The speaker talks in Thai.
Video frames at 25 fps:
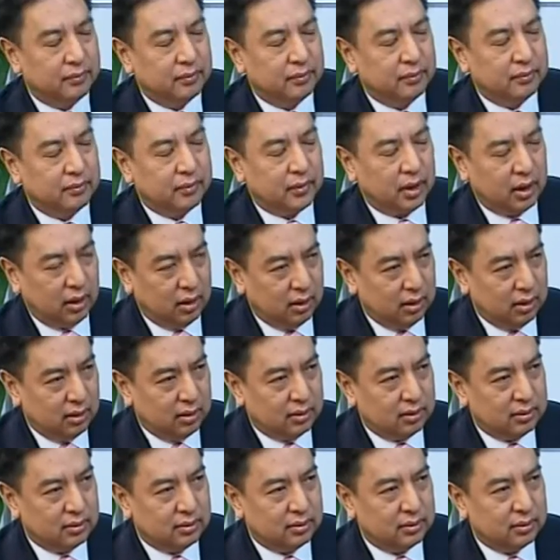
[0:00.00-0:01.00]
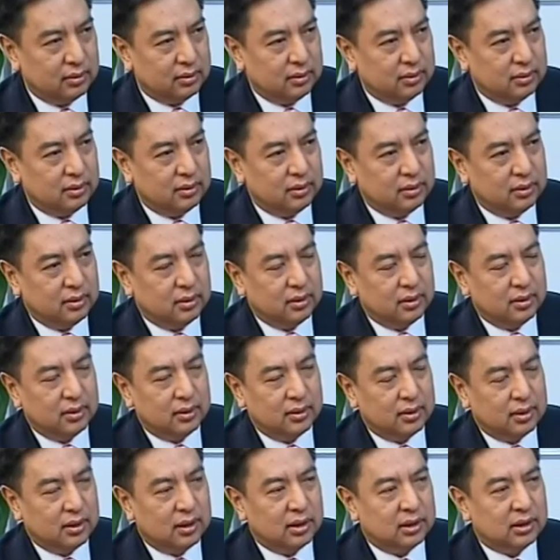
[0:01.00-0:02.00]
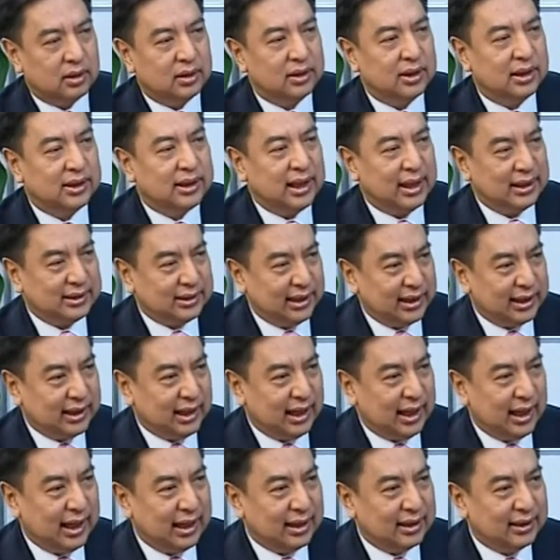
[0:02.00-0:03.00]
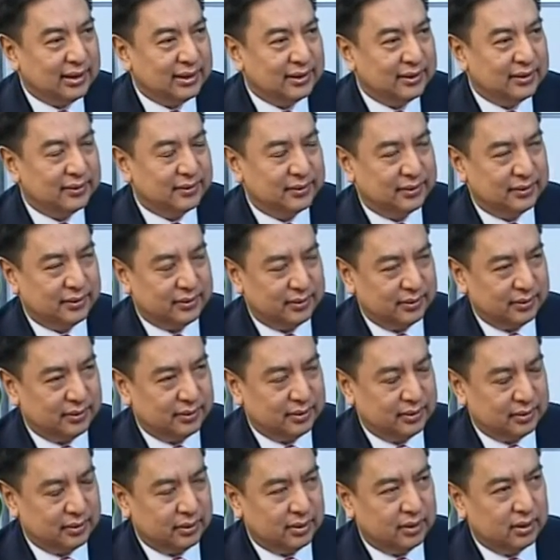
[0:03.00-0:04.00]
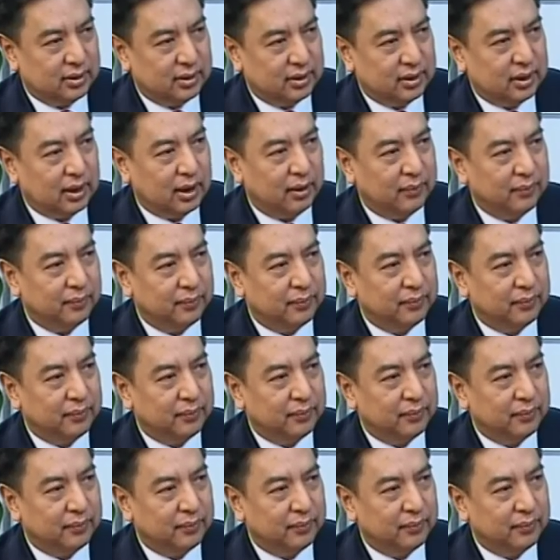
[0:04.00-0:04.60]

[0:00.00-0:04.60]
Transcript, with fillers: งร้อนจัดก็ผิวแห้งก็ต้องเดินทางสายกลาง ก็ต้องเดินทางสายกลางถูกต้อง